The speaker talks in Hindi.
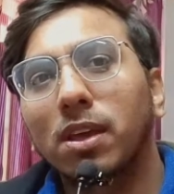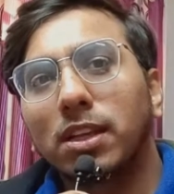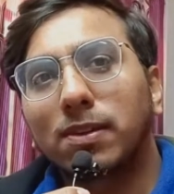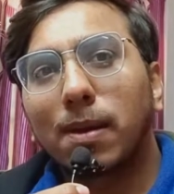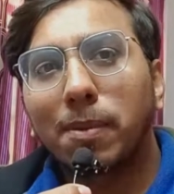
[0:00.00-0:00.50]

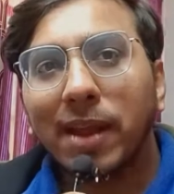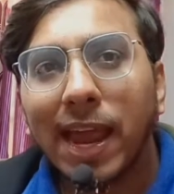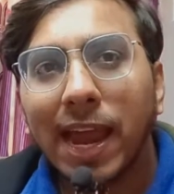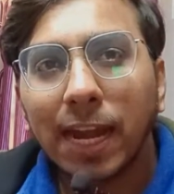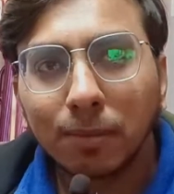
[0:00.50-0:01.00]
जब आप अपना
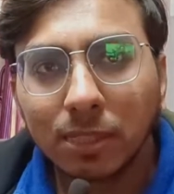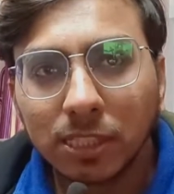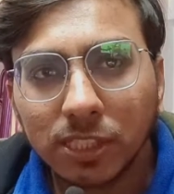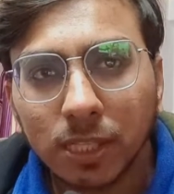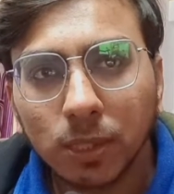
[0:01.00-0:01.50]
ऐड पब्लिश
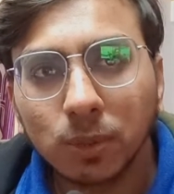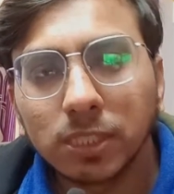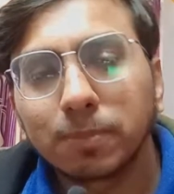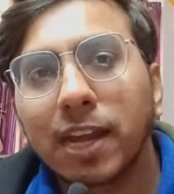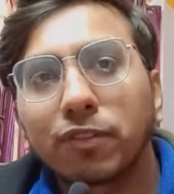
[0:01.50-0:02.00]
करते हो इस
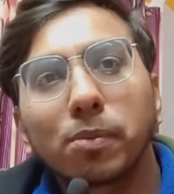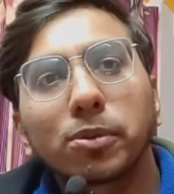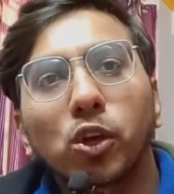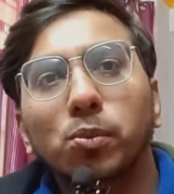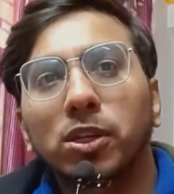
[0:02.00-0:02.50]
प्लेटफॉर्म
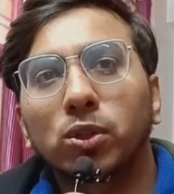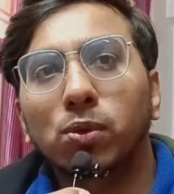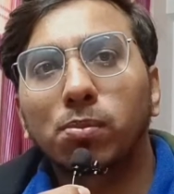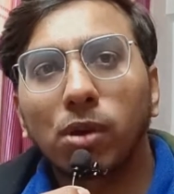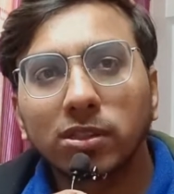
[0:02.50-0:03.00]
के ऊपर तो
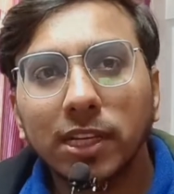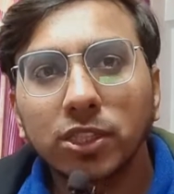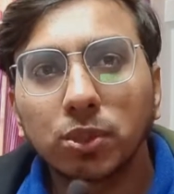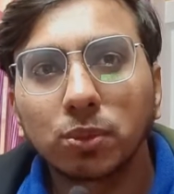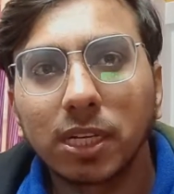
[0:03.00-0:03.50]
बहुत सारे
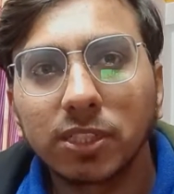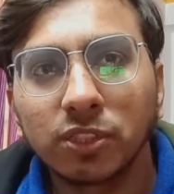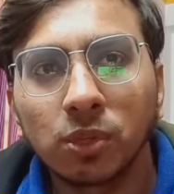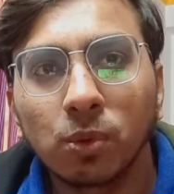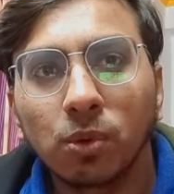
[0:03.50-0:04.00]
स्टूडेंट्स
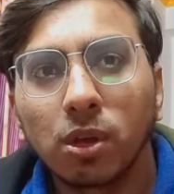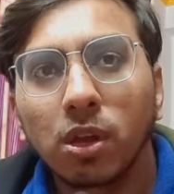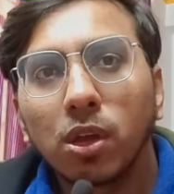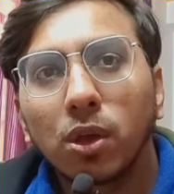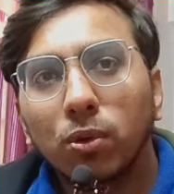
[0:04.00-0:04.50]
जो
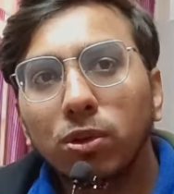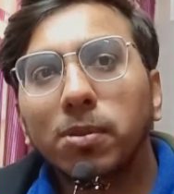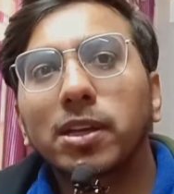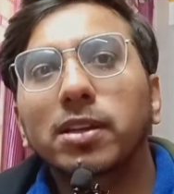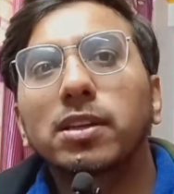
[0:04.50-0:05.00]
उन
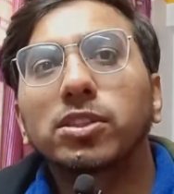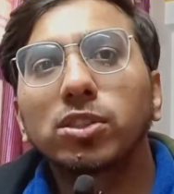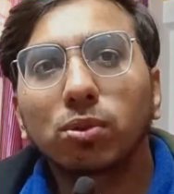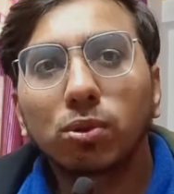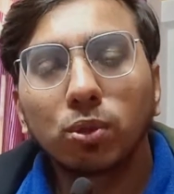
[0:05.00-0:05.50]
पर्टिकुलर
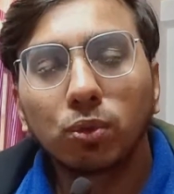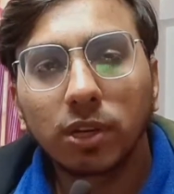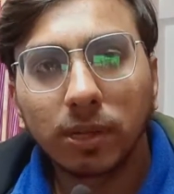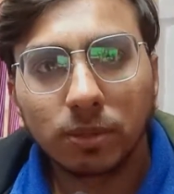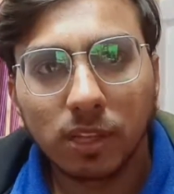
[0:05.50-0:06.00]
चीज़ों को ढूंढ
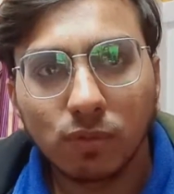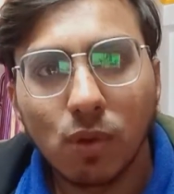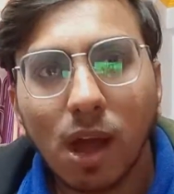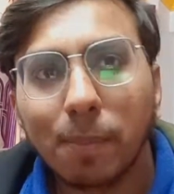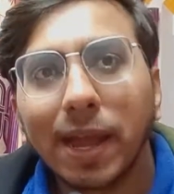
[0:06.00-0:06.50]
रहे होते हैं वो
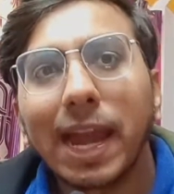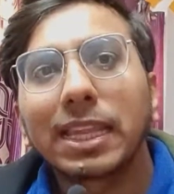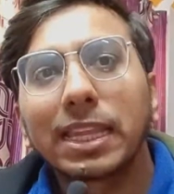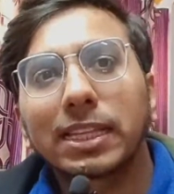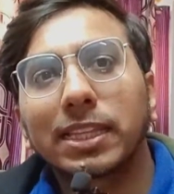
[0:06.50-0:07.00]
आपका ऐड
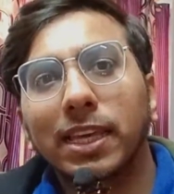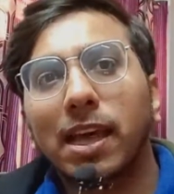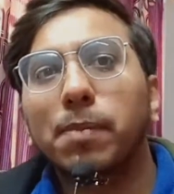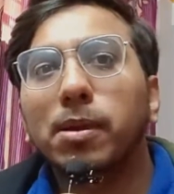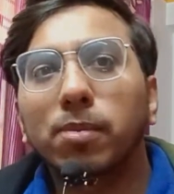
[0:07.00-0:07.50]
देखते हैं
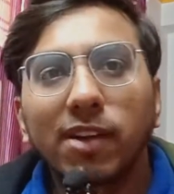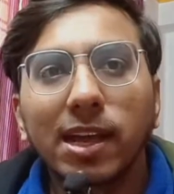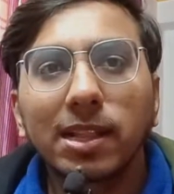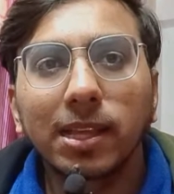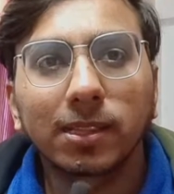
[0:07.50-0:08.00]
आपकी
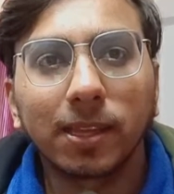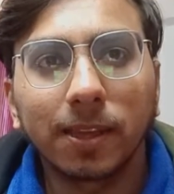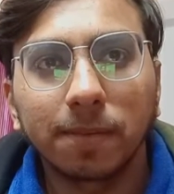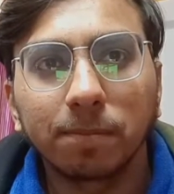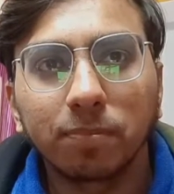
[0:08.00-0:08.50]
प्रोफाइल देखते हैं